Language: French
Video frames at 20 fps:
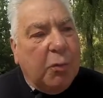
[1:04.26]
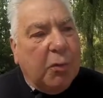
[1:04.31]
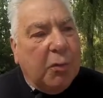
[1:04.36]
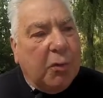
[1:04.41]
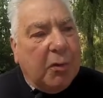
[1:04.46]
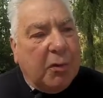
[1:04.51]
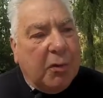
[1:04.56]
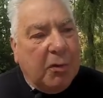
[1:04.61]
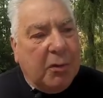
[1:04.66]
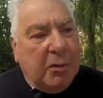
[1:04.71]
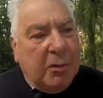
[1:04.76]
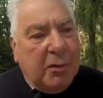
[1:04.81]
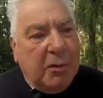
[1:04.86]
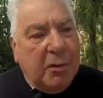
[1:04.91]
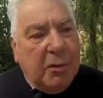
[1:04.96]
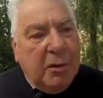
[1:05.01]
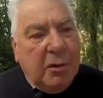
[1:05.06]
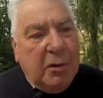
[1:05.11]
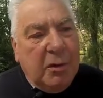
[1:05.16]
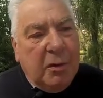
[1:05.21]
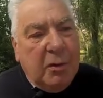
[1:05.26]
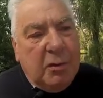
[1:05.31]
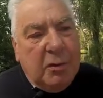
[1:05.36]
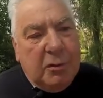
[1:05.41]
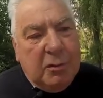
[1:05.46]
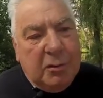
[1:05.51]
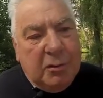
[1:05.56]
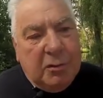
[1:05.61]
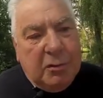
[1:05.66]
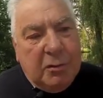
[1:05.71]
donc le,
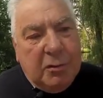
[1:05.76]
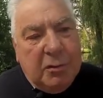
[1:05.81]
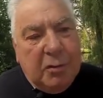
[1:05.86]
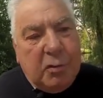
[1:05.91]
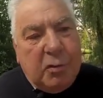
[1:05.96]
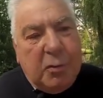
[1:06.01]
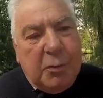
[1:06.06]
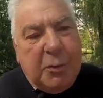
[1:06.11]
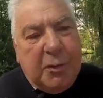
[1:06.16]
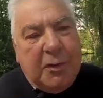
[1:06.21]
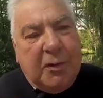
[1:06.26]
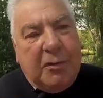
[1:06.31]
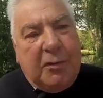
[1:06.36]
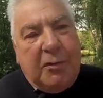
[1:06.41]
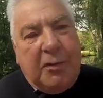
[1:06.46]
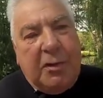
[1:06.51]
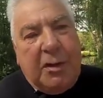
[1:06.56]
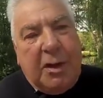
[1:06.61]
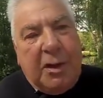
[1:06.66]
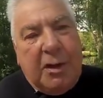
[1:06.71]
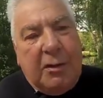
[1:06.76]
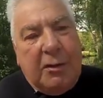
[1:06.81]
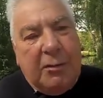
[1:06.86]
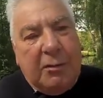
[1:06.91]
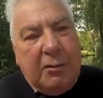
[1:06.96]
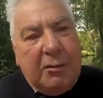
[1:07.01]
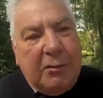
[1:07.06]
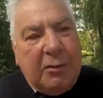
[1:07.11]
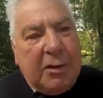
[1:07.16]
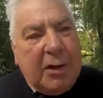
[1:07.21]
groupement national
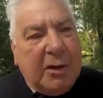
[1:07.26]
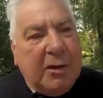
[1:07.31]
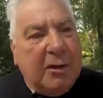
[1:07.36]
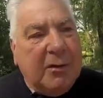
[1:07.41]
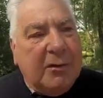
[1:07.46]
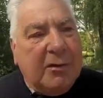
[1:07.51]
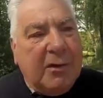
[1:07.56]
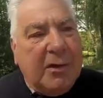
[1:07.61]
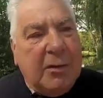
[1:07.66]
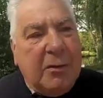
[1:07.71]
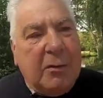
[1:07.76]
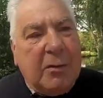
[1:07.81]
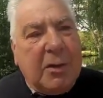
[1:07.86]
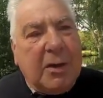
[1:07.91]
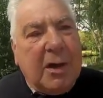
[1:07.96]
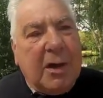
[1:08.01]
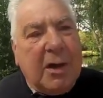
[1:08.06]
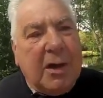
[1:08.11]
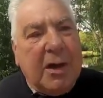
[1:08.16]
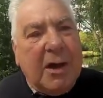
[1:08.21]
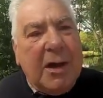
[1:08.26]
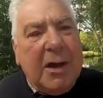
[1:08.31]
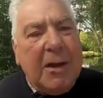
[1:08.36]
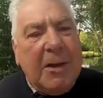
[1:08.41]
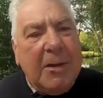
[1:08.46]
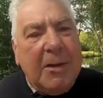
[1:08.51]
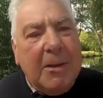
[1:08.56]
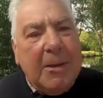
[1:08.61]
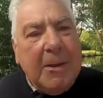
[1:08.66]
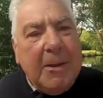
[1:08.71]
au carnassier, donc Carla,
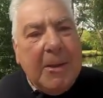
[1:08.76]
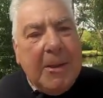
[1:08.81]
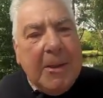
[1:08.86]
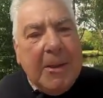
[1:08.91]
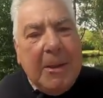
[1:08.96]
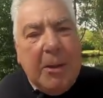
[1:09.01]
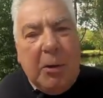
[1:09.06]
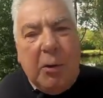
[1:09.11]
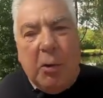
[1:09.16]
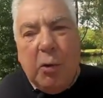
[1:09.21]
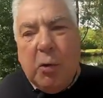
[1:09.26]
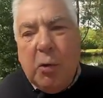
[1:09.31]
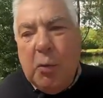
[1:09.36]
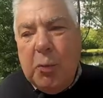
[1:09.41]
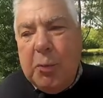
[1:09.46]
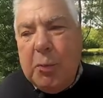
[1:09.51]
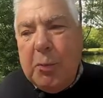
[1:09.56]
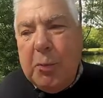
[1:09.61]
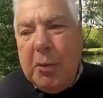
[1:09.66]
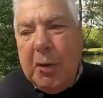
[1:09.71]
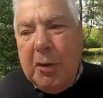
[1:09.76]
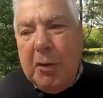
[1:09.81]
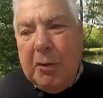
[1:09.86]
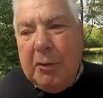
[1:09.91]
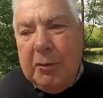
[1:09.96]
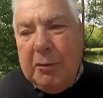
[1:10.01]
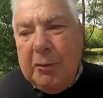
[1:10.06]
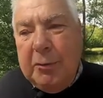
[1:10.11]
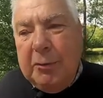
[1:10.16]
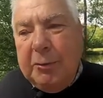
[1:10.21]
le groupement
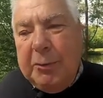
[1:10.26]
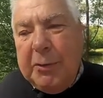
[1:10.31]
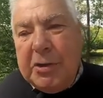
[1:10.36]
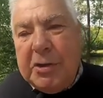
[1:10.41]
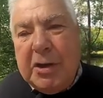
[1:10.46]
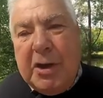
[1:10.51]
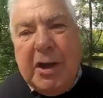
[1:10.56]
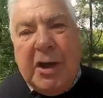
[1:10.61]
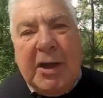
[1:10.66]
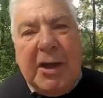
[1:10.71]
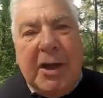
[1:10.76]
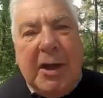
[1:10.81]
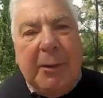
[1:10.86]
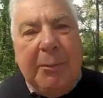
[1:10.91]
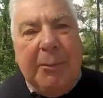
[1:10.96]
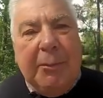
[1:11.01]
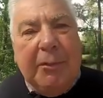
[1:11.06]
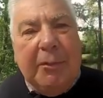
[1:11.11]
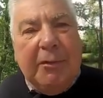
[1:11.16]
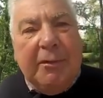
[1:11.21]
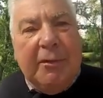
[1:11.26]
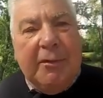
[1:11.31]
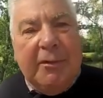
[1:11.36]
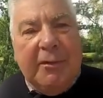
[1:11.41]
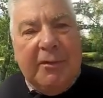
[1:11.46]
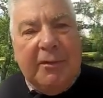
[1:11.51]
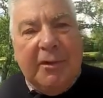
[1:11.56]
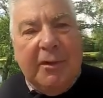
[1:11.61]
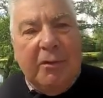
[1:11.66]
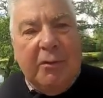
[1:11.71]
euh, pêche à la carpe, euh,
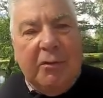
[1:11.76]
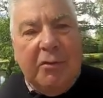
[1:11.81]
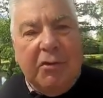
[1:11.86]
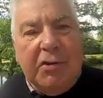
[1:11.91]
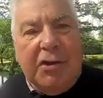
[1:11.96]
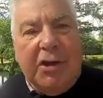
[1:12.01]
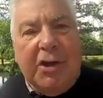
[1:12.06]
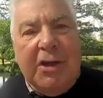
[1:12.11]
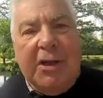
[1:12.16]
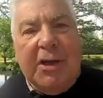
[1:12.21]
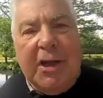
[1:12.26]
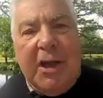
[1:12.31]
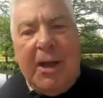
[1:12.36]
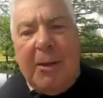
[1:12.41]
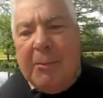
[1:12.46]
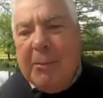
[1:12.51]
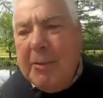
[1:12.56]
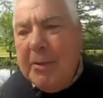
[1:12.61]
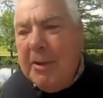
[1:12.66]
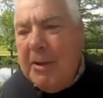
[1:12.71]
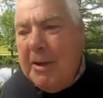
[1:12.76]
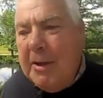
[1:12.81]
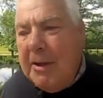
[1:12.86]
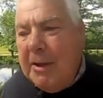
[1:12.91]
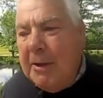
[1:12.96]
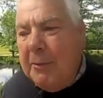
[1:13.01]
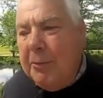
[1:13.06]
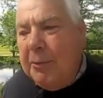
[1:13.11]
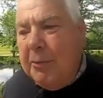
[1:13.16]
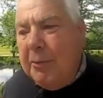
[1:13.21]
c'est le, GN Carpe,
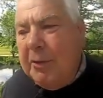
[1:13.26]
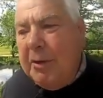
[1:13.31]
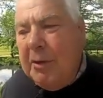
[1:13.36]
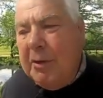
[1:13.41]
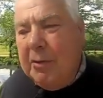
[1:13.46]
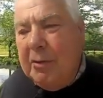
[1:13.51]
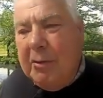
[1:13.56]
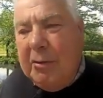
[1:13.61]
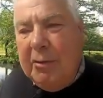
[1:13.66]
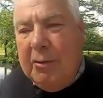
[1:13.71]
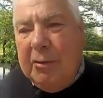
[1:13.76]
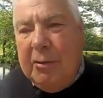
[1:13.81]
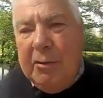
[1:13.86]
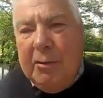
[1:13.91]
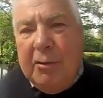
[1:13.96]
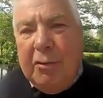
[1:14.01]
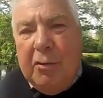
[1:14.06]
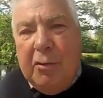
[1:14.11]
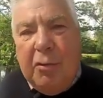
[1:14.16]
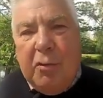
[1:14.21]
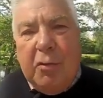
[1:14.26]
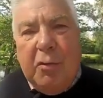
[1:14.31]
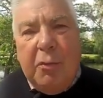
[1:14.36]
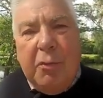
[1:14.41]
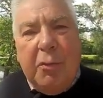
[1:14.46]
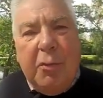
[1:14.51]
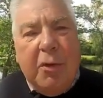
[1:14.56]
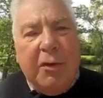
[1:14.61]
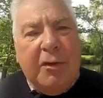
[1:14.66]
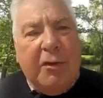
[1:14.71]
et puis euh, le
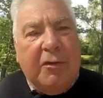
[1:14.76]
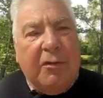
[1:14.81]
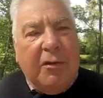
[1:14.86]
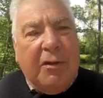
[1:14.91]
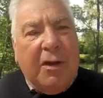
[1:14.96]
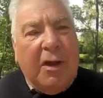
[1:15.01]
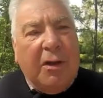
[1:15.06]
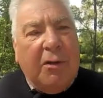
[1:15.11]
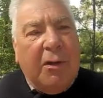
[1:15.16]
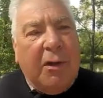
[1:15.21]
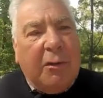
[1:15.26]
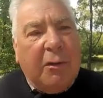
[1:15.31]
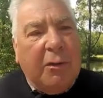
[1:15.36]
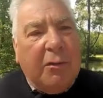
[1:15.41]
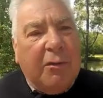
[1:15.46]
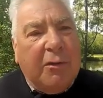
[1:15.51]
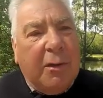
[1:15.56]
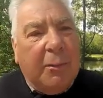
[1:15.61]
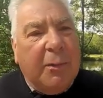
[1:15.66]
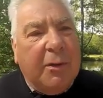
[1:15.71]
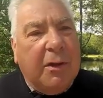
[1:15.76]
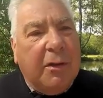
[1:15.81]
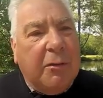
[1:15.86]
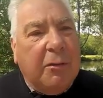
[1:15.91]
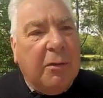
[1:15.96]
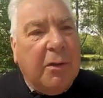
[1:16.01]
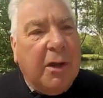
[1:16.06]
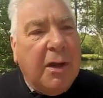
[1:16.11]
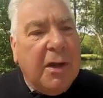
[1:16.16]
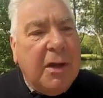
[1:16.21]
groupement national de la truite aux appâts
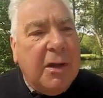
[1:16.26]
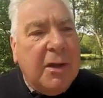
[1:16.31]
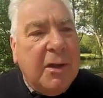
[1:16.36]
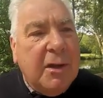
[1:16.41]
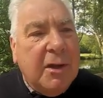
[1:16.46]
naturels.